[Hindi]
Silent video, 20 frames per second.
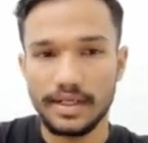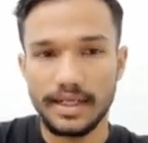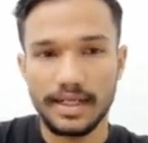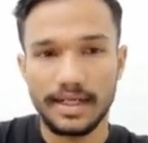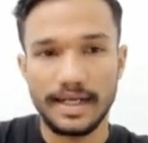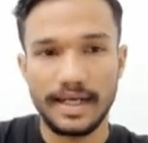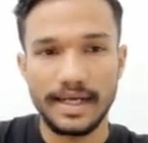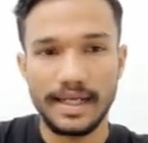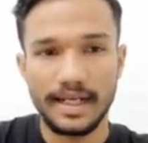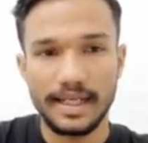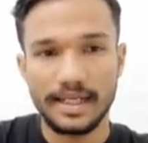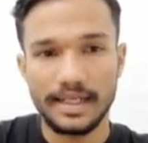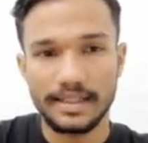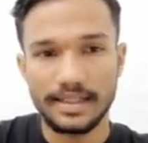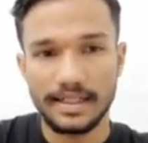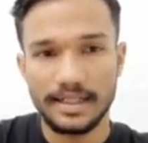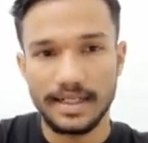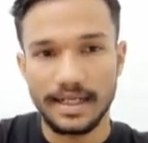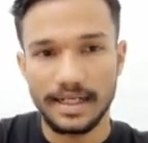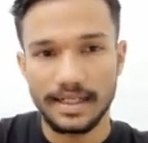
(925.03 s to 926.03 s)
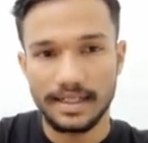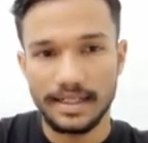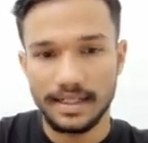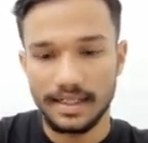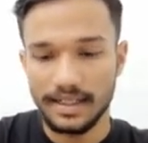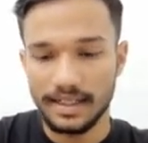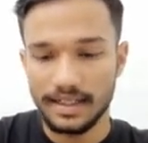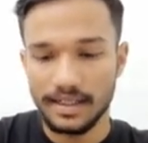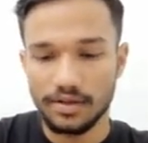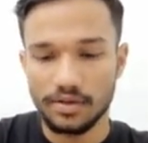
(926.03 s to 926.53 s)
एक एरे के अंदर डाल
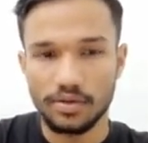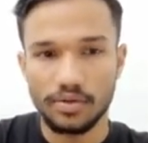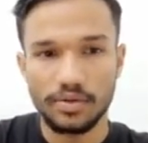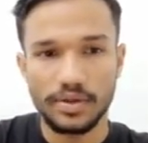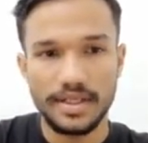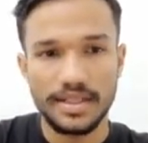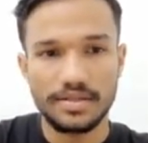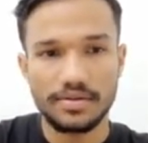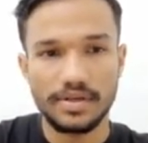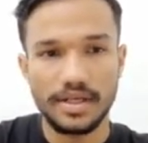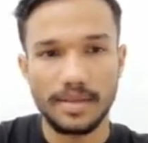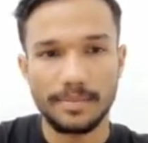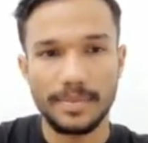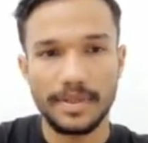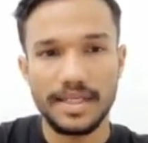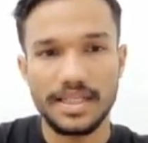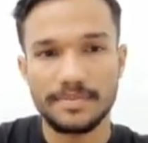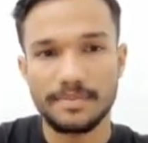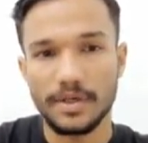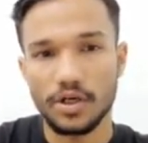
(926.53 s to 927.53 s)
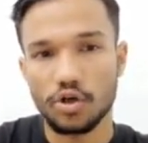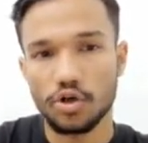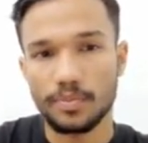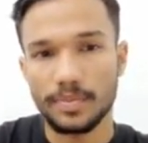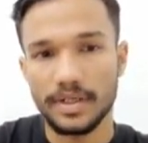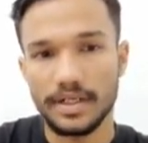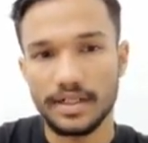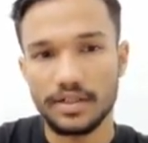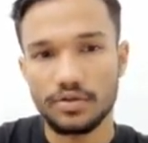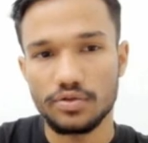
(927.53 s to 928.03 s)
के और इसको यहाँ पे स्प्रेड
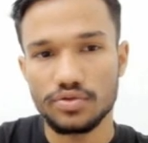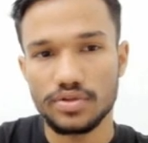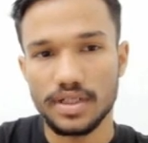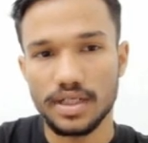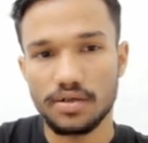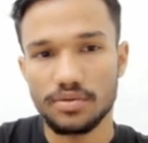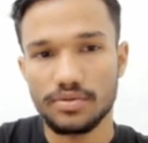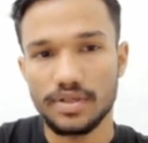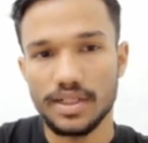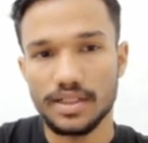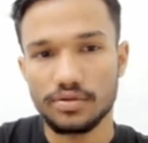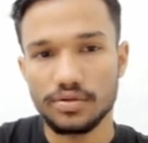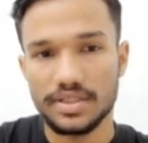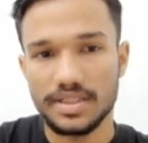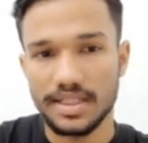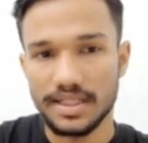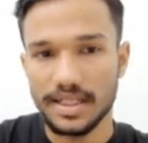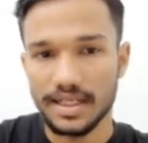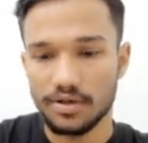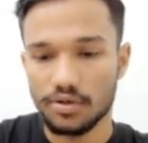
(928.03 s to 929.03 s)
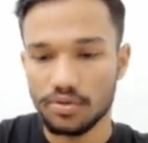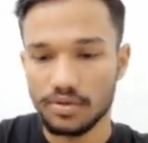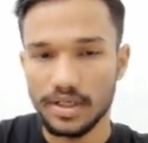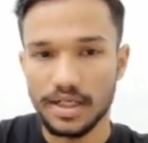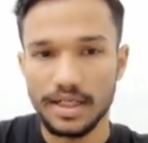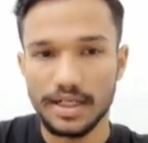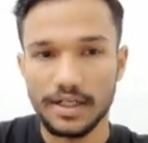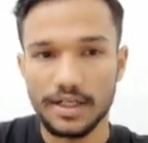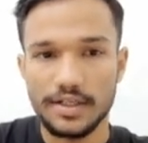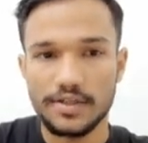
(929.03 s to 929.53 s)
ऑपरेटर यूज़ कर लूँगा तो इससे क्या होगा